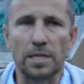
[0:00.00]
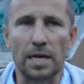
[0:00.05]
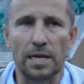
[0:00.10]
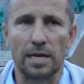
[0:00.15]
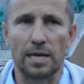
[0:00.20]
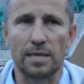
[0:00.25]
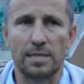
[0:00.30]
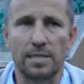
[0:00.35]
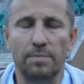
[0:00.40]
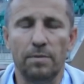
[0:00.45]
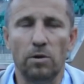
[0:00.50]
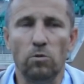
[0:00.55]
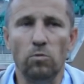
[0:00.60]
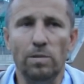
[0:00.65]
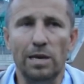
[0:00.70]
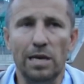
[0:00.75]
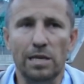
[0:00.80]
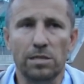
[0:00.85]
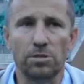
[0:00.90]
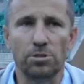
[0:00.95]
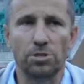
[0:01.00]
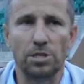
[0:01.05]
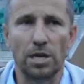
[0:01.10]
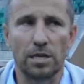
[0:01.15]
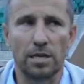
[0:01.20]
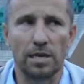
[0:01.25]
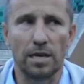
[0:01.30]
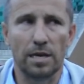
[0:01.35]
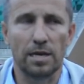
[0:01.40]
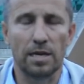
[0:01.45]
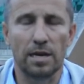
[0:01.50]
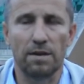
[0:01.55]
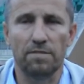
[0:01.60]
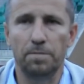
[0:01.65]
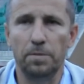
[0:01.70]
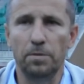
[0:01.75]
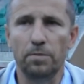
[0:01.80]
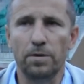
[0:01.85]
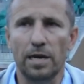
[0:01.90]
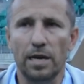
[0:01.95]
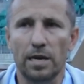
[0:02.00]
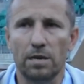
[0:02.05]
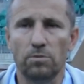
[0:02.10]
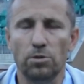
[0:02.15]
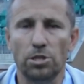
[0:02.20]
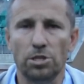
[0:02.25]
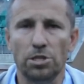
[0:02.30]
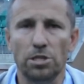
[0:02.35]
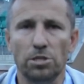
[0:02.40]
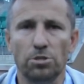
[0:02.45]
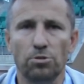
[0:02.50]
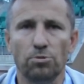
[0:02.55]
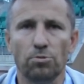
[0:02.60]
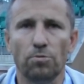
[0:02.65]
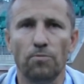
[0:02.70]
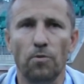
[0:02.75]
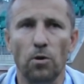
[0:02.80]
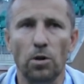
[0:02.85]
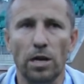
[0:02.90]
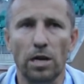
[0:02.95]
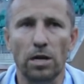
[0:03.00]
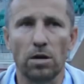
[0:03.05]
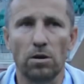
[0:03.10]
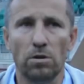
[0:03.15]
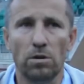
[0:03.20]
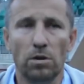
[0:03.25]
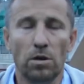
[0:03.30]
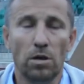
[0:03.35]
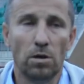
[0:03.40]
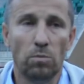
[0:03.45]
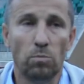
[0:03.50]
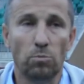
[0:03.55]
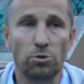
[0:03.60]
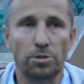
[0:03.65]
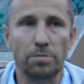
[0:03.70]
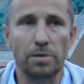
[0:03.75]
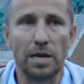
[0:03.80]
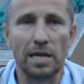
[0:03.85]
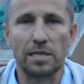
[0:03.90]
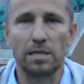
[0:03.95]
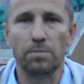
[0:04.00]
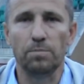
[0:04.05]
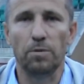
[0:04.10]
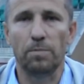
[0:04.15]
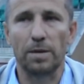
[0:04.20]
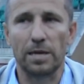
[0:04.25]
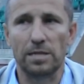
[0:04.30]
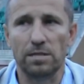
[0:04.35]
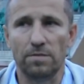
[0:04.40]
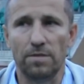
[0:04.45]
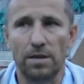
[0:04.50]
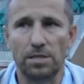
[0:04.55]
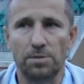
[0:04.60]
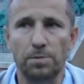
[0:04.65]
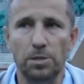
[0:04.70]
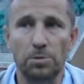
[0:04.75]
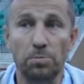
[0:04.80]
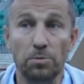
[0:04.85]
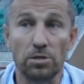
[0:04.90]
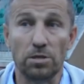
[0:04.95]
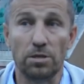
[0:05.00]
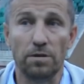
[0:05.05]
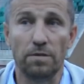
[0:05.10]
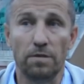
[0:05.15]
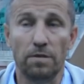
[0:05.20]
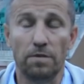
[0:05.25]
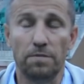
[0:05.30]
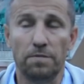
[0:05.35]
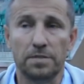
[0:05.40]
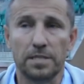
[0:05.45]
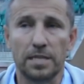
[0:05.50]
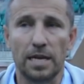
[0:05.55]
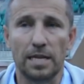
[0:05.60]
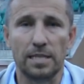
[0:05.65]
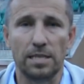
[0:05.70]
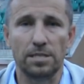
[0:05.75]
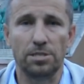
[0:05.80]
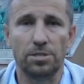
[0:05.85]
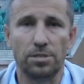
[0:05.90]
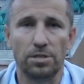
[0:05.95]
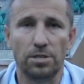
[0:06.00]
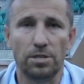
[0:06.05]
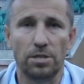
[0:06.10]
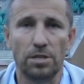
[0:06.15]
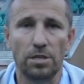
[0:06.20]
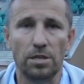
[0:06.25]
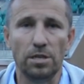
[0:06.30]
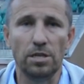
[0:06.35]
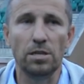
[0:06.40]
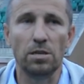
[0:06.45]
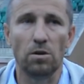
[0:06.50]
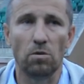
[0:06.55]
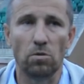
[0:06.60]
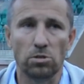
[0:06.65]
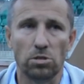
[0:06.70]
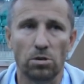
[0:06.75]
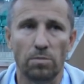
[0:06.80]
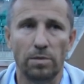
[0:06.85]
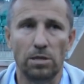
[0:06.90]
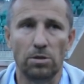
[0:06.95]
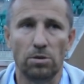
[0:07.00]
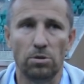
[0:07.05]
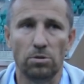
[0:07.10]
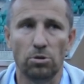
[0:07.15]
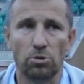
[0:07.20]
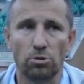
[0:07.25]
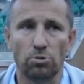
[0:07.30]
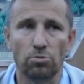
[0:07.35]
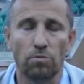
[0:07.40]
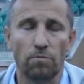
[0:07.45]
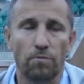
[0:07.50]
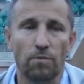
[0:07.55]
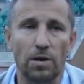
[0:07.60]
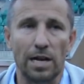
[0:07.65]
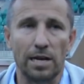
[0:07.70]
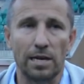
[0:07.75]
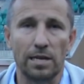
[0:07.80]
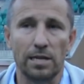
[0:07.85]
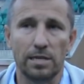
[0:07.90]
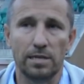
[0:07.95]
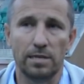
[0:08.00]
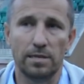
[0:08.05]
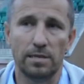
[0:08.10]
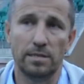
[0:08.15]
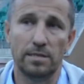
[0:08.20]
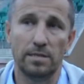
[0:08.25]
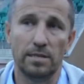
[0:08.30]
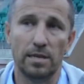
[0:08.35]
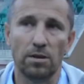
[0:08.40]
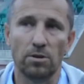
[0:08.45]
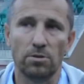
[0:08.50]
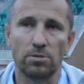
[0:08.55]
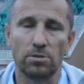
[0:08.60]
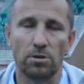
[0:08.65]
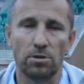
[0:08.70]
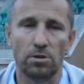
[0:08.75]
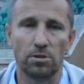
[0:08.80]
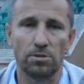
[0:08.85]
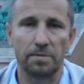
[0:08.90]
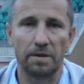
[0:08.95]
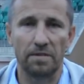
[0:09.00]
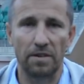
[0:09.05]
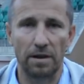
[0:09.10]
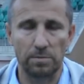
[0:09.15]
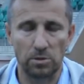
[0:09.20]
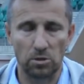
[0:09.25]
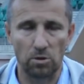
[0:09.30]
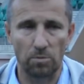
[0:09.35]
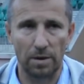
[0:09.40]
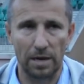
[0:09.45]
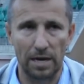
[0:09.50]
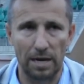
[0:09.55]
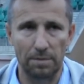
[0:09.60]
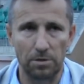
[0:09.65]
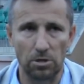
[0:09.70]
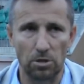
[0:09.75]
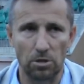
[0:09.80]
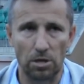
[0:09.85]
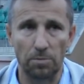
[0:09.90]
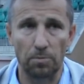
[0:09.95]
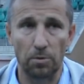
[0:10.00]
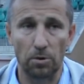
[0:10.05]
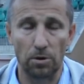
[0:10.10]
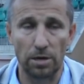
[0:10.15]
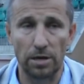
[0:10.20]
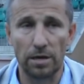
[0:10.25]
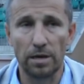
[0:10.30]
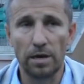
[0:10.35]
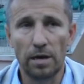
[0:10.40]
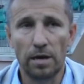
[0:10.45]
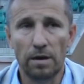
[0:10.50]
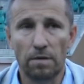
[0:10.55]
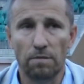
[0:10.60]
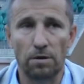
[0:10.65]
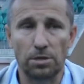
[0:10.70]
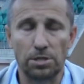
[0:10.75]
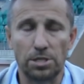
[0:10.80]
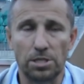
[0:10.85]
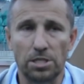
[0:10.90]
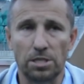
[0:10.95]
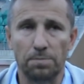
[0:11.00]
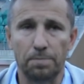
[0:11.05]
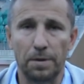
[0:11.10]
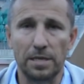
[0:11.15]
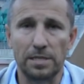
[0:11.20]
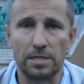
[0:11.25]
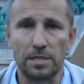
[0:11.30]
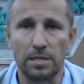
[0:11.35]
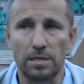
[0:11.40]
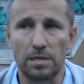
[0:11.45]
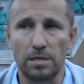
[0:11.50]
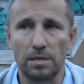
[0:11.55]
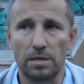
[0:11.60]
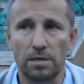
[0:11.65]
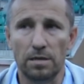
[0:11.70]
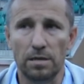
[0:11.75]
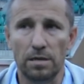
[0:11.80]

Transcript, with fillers: taka sama umiejętność jak, jak gra w piłkę, jak uderzenie z rzutu wolnego. Musimy nad tym popracować, być może e, wskazać e, inną osobę do, do rzutów karnych. E, z tego co rozmawiałem z chłopakami do tej pory, właśnie Szczepański